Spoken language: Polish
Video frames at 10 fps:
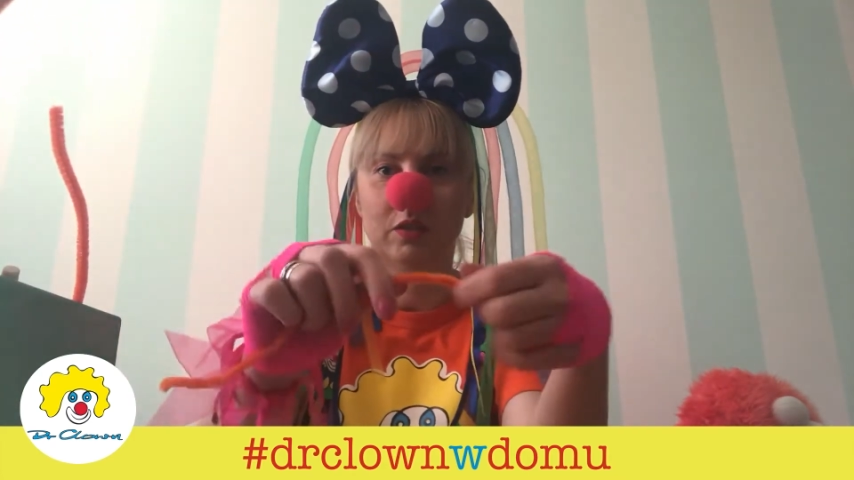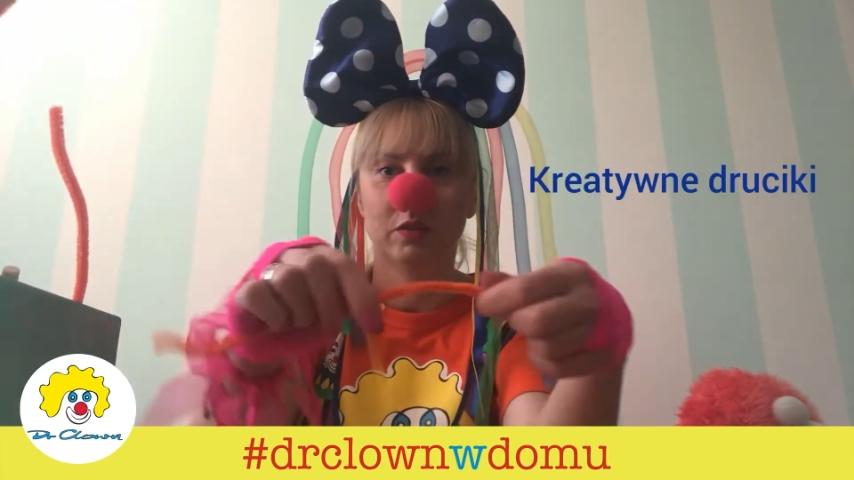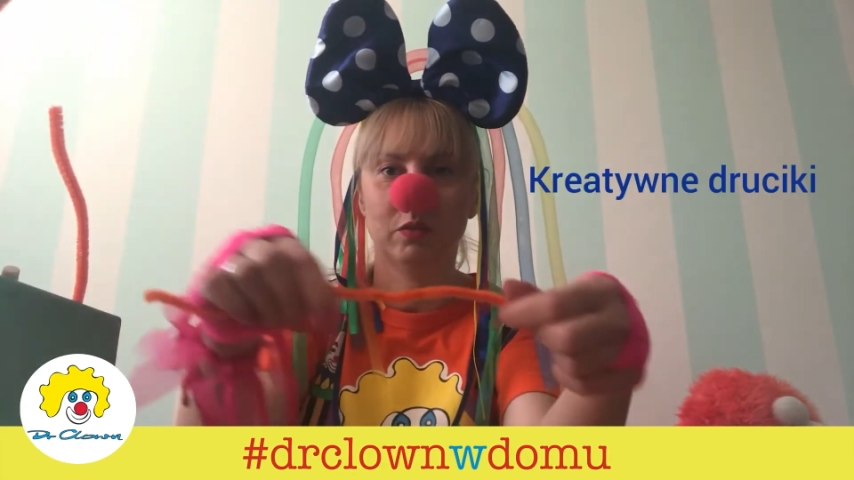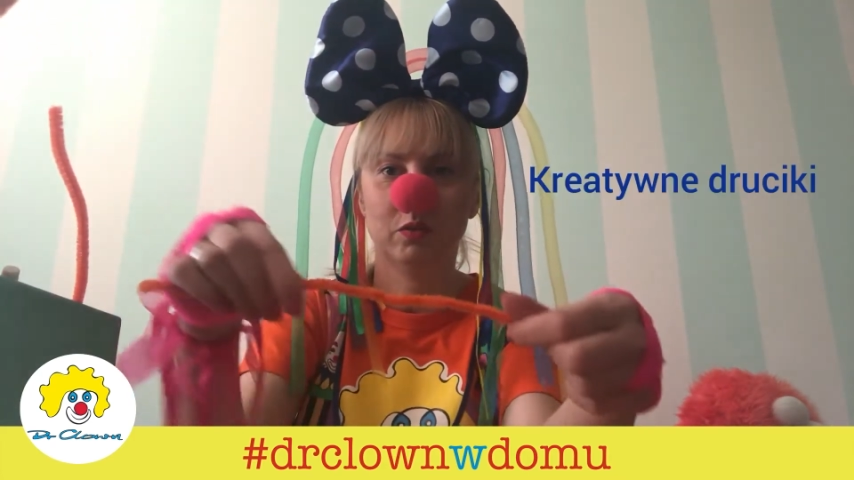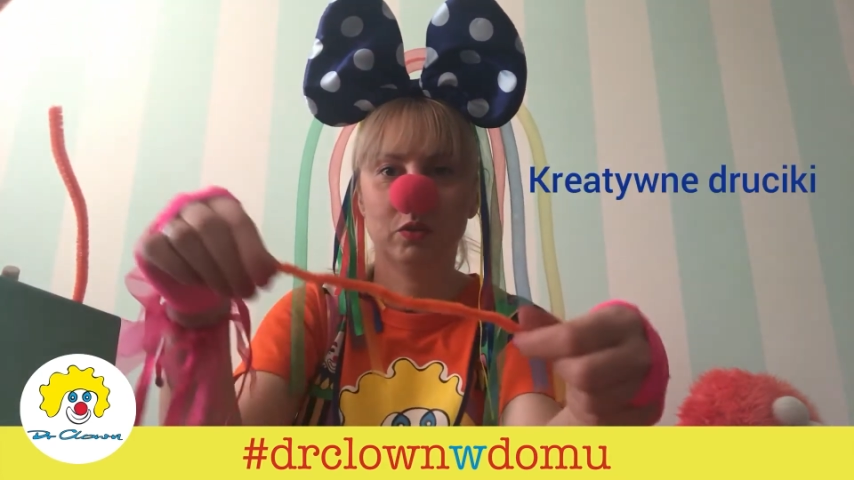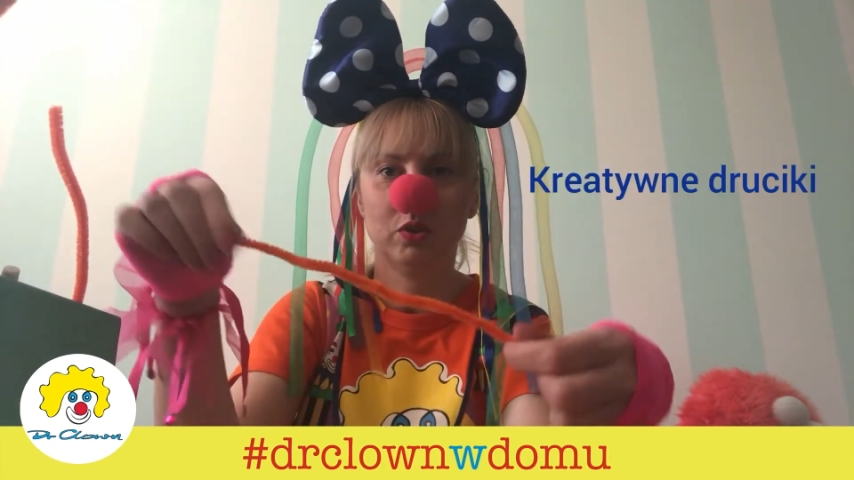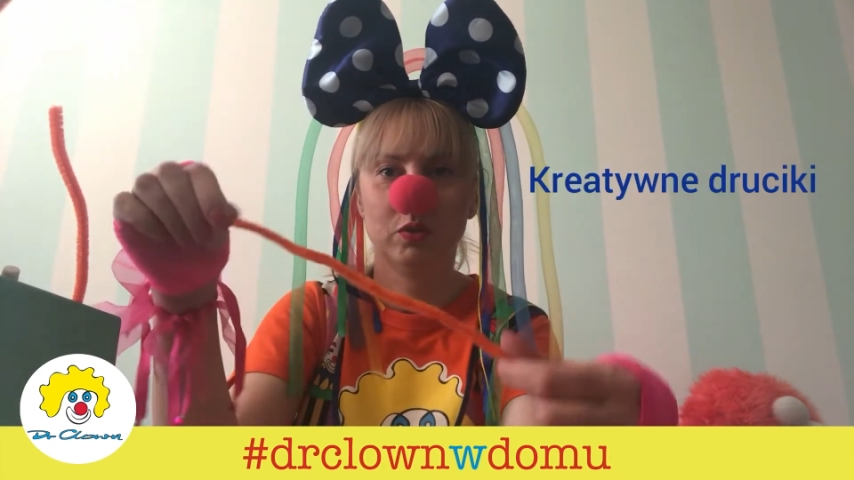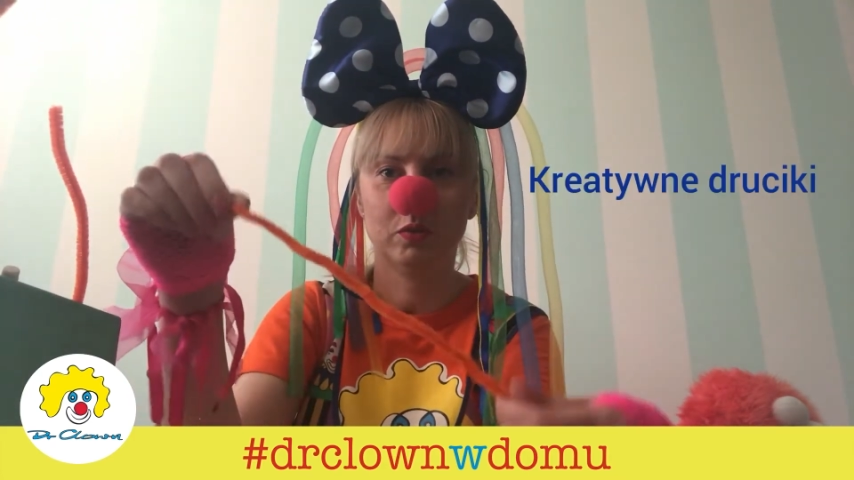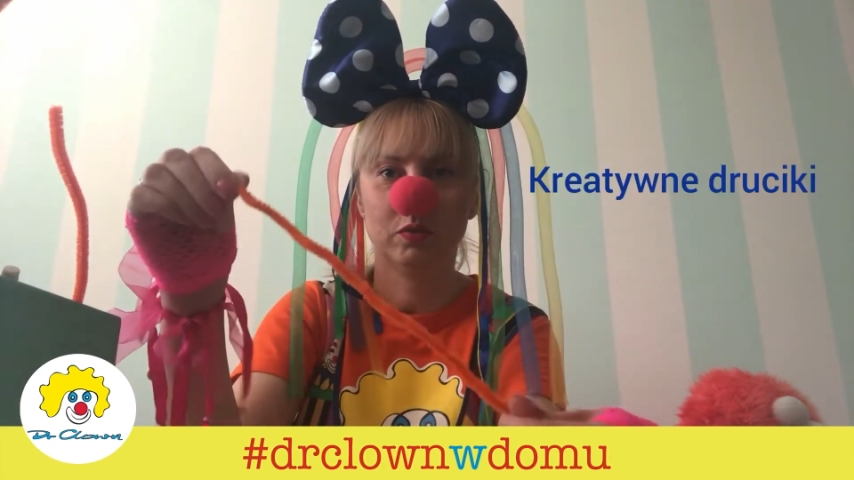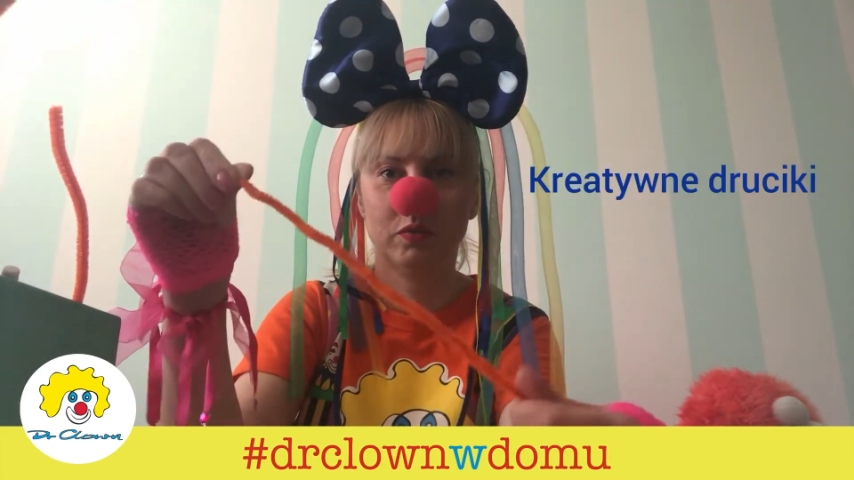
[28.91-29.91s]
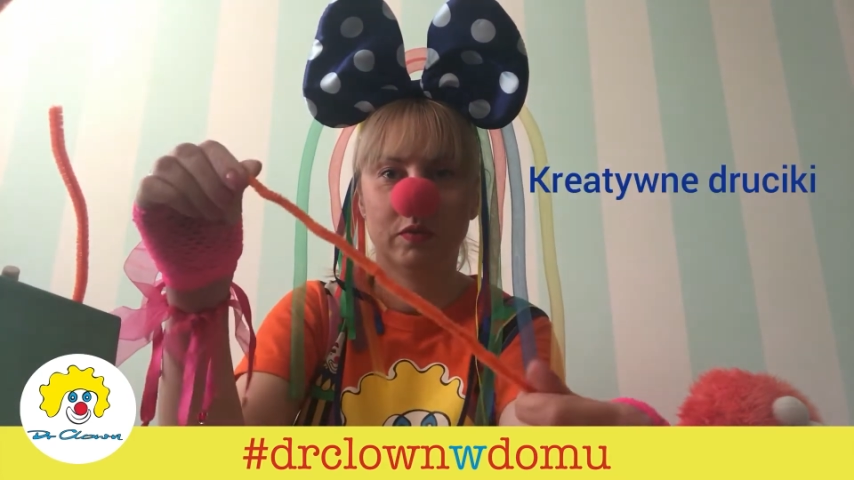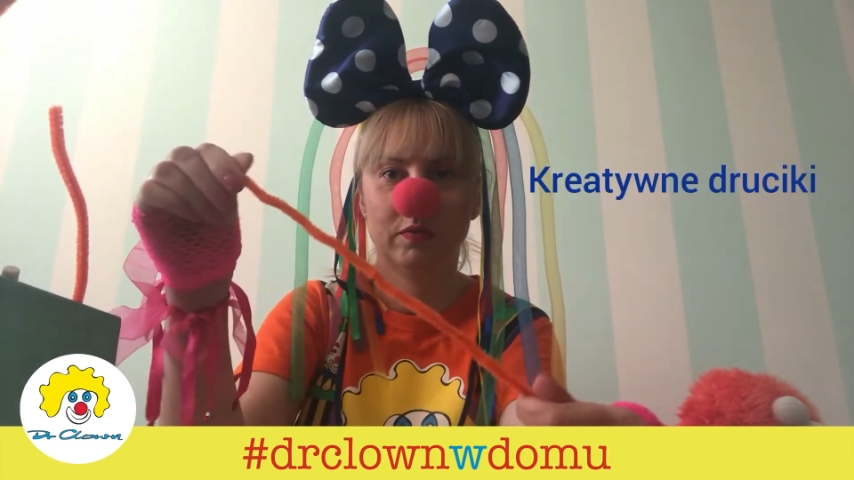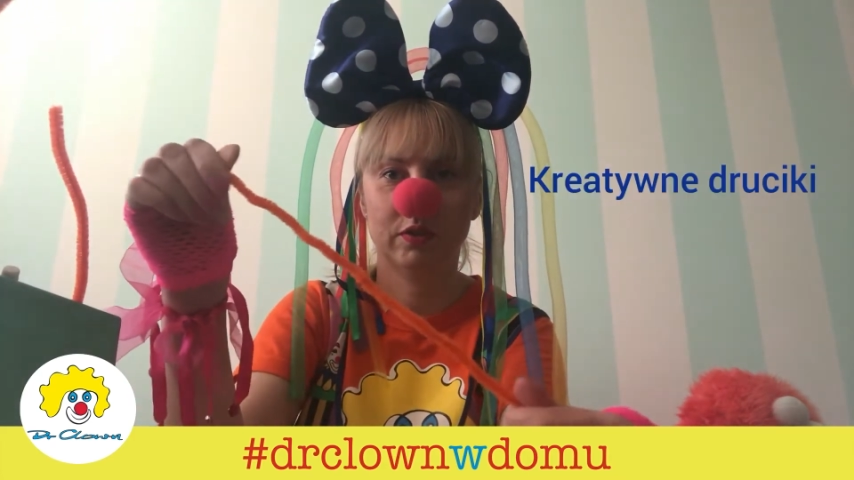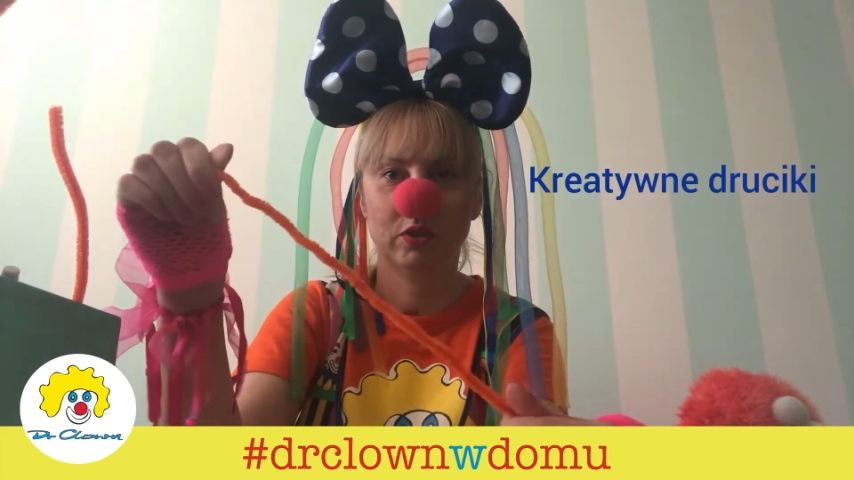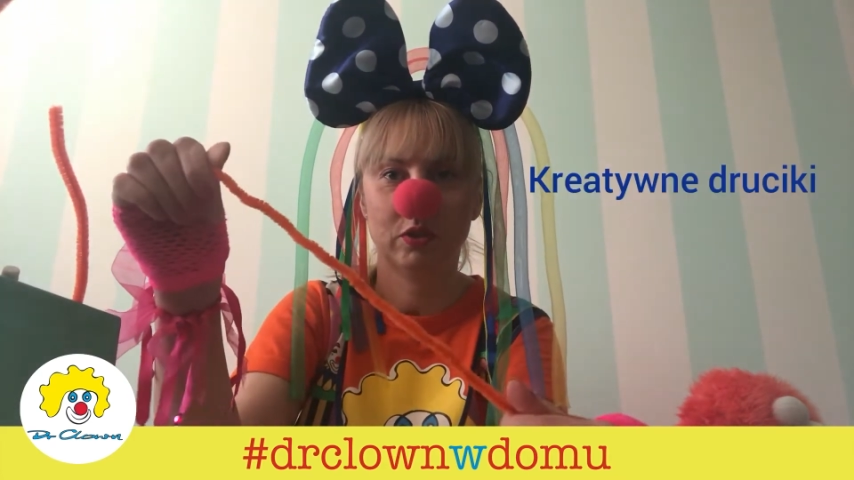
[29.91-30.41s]
drucików,
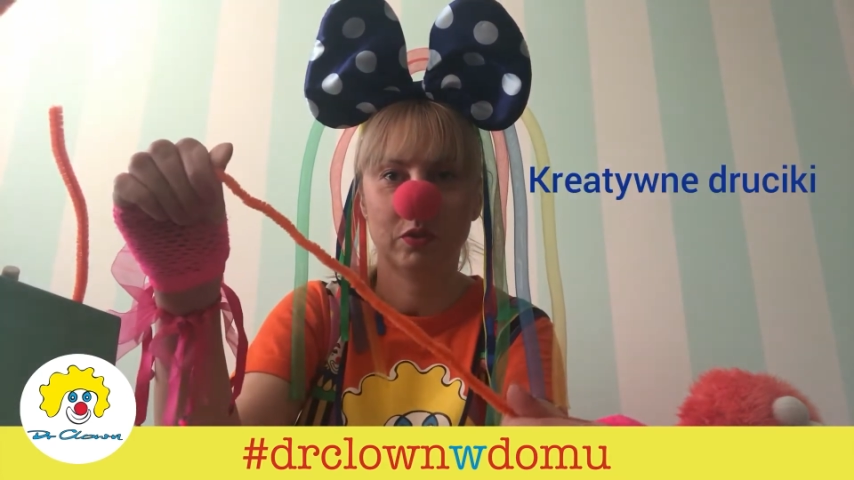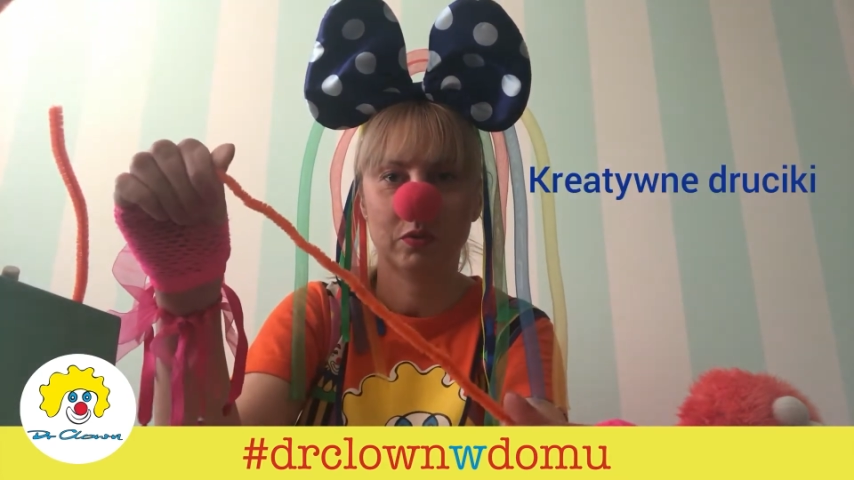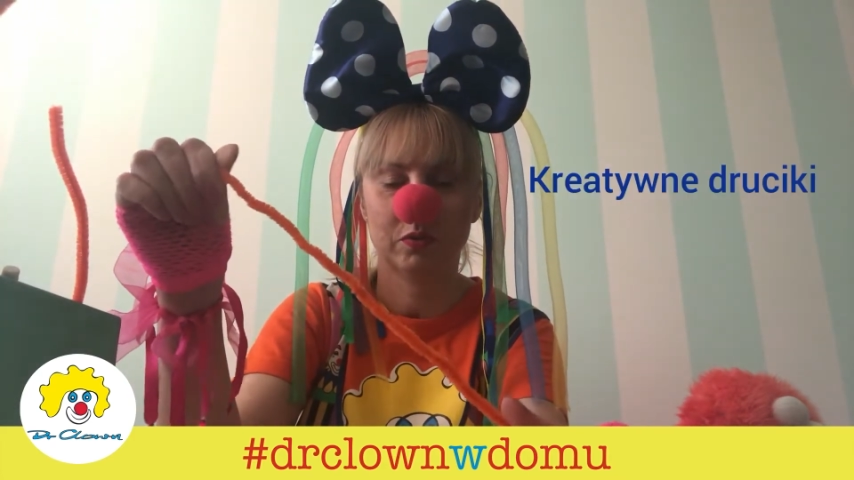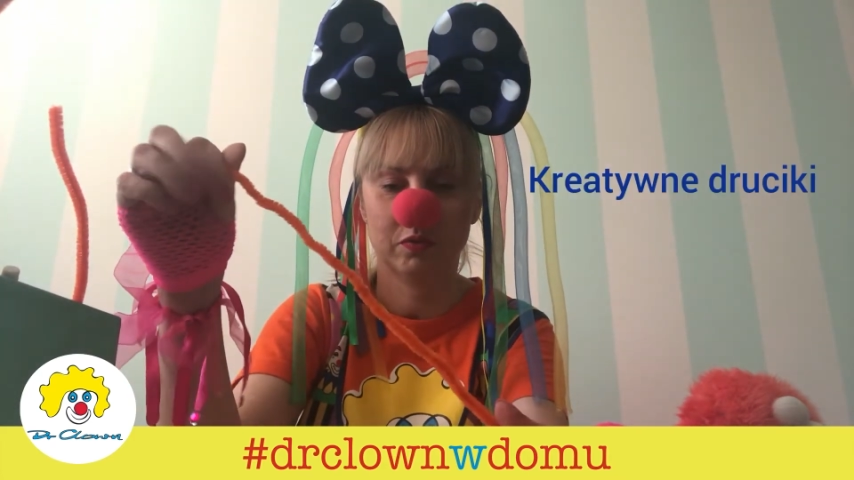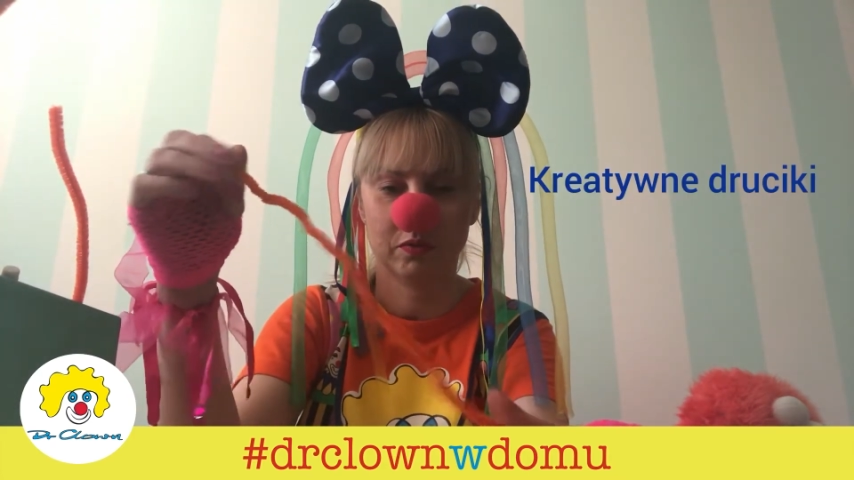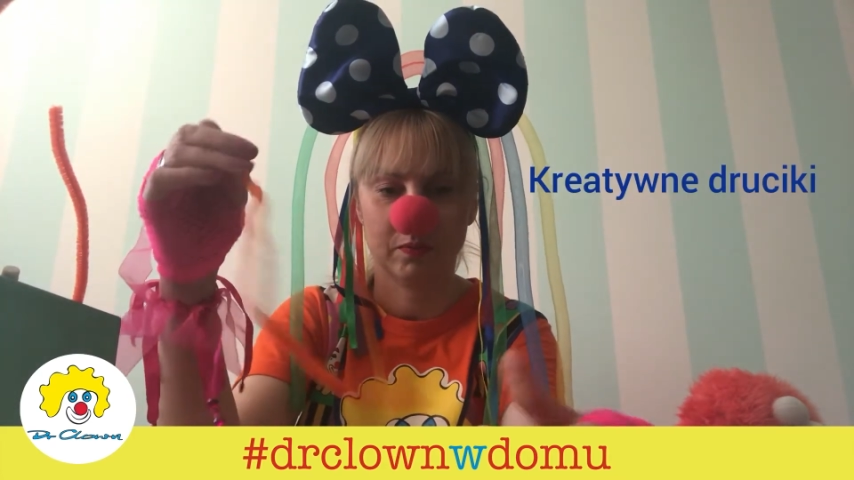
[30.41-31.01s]
wyciorków,